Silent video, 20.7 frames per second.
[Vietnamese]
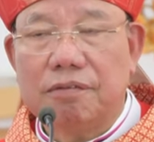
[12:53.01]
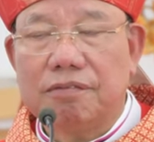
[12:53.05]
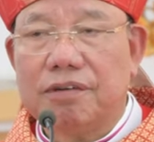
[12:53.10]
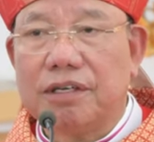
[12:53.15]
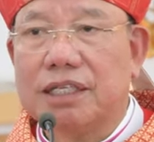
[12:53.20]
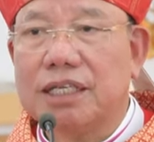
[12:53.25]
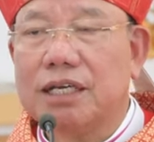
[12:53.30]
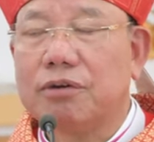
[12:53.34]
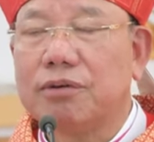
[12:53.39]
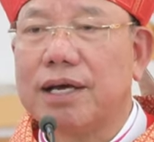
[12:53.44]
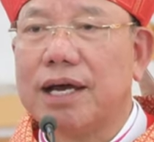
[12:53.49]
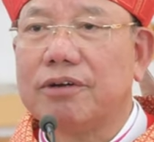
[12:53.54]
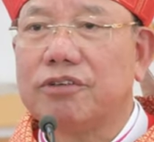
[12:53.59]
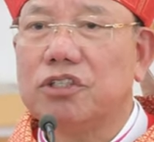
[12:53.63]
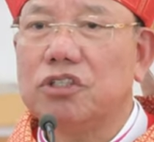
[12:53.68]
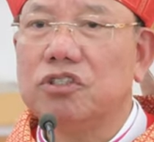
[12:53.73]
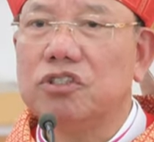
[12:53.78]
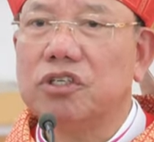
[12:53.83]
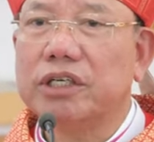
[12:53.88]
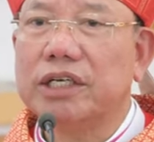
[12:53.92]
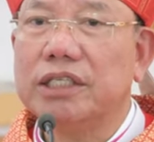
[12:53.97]
Và theo đạo
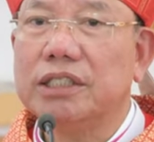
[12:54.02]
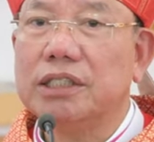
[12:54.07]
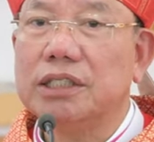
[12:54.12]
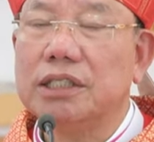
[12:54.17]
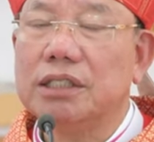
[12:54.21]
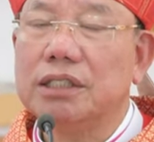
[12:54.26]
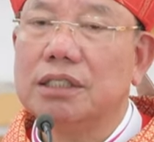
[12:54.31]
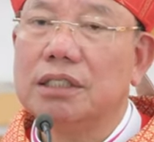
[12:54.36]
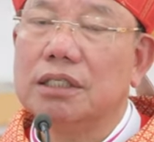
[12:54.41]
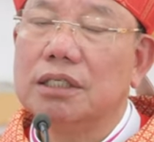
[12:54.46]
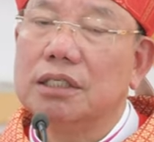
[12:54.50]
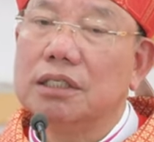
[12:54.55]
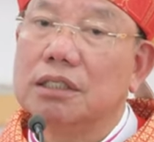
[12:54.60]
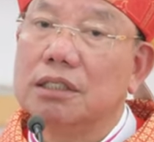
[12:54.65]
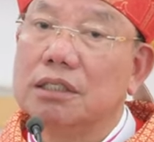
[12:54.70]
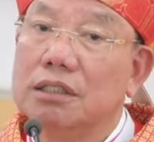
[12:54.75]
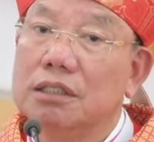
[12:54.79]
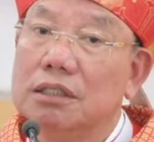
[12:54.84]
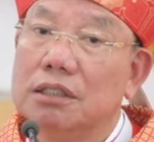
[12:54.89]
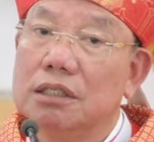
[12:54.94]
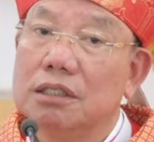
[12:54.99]
thì được cái gì?
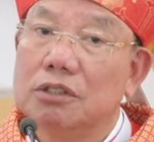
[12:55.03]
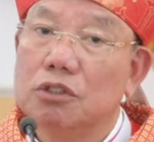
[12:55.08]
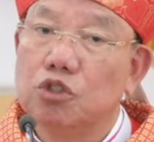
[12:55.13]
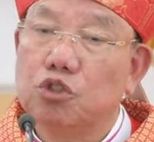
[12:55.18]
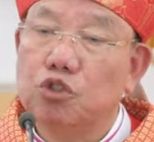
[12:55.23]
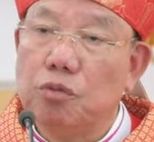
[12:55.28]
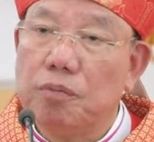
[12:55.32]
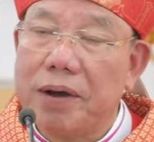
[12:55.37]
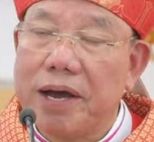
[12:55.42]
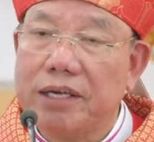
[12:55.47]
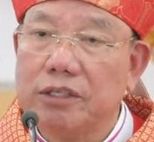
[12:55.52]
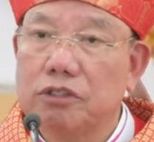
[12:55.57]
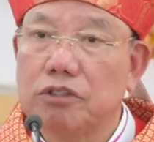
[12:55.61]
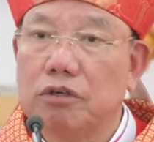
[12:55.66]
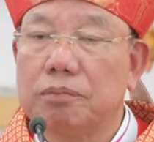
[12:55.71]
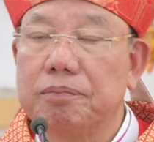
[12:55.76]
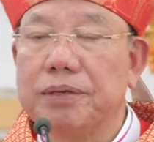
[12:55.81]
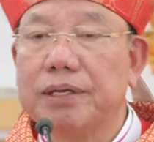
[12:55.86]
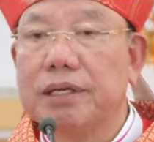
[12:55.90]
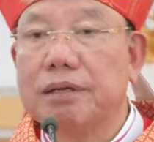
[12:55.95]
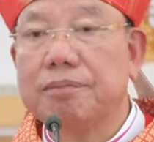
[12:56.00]
Thưa Chúa ban
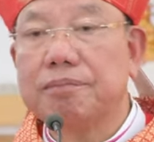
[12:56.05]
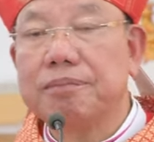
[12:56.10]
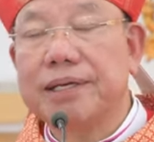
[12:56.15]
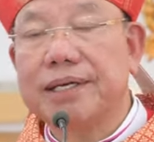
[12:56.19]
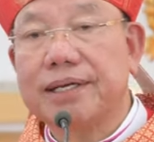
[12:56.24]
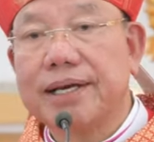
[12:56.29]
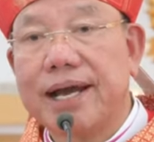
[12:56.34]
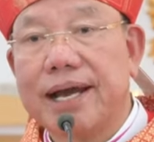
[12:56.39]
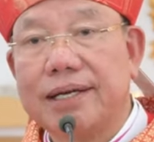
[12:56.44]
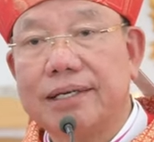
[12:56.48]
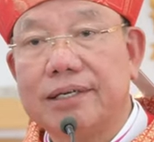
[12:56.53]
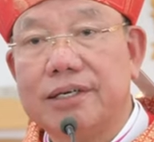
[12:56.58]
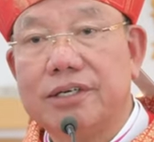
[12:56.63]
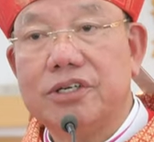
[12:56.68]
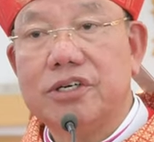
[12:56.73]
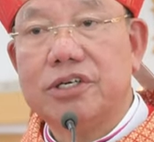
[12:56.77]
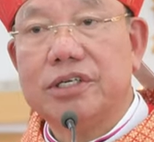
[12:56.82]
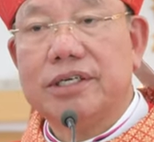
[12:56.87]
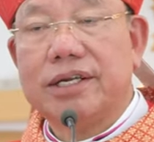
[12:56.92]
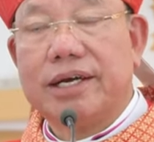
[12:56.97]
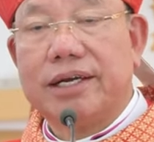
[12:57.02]
cho mình bình an ở
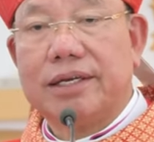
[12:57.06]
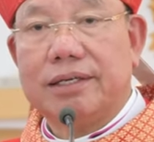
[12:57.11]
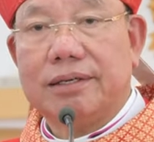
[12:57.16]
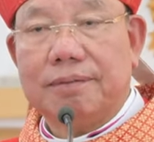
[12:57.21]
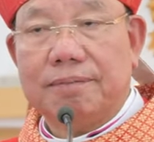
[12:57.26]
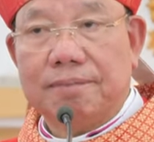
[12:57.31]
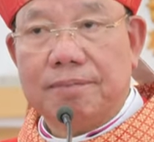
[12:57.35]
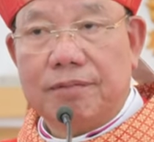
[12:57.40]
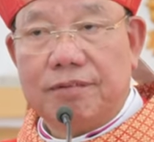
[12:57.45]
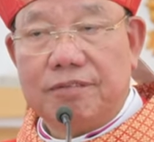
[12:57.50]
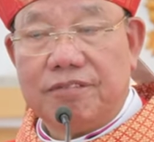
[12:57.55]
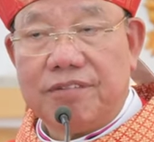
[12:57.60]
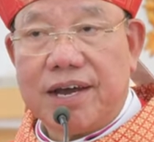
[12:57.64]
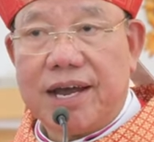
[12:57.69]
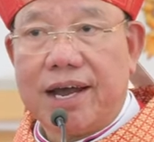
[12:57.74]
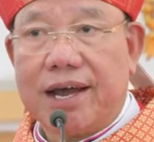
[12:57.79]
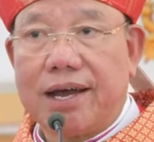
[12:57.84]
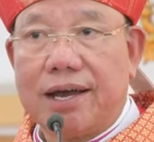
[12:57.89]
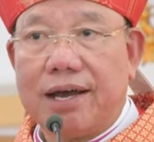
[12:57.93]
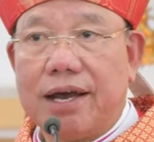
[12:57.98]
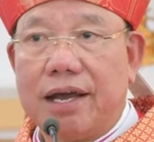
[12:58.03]
đời này
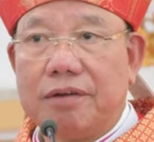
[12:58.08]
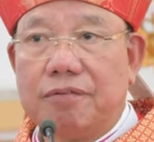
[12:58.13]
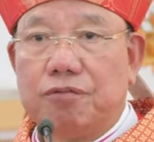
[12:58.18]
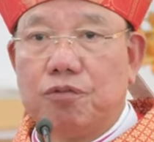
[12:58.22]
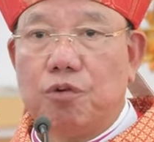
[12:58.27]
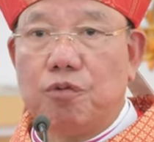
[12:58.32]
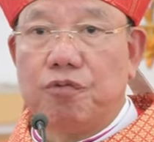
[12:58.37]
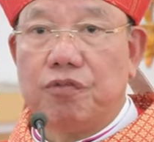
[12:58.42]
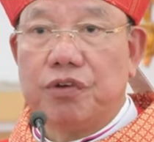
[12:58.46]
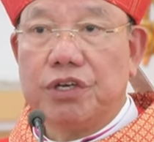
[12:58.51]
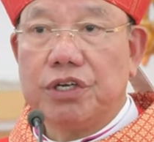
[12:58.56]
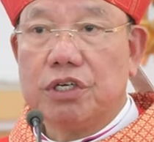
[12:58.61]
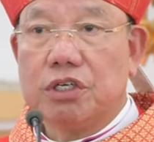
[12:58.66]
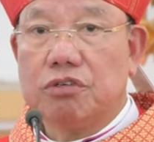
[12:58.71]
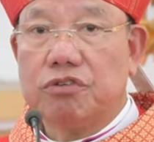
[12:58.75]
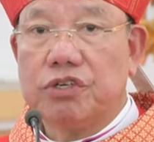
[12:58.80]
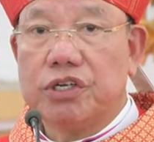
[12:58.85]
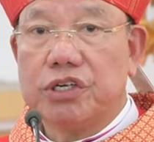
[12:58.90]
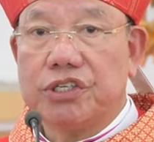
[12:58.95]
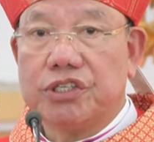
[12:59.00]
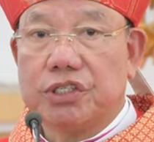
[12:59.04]
và hạnh phúc vĩnh
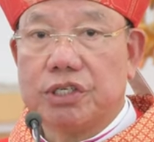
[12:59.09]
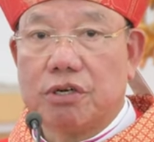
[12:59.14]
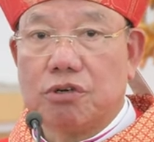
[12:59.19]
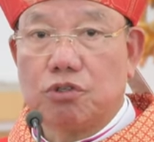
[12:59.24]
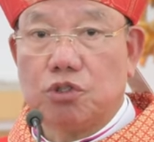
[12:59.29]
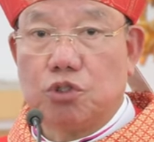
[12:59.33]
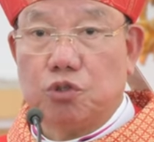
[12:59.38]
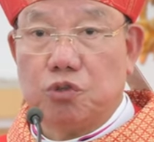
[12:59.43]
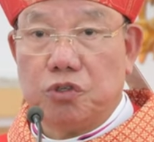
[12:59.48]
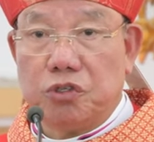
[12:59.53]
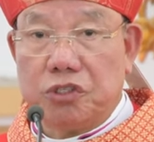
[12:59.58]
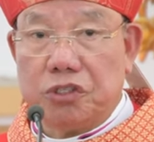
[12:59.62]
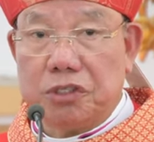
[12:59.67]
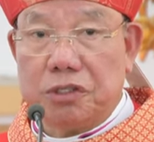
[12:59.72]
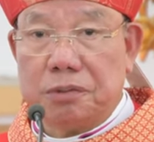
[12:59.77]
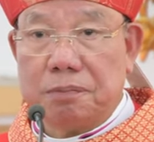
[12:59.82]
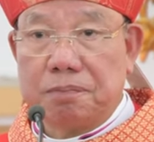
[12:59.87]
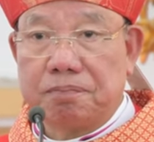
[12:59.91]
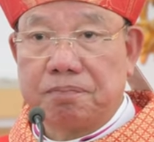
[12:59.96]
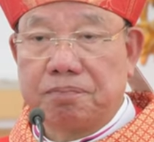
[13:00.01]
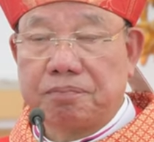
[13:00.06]
cửu đời sau Chúa hứa.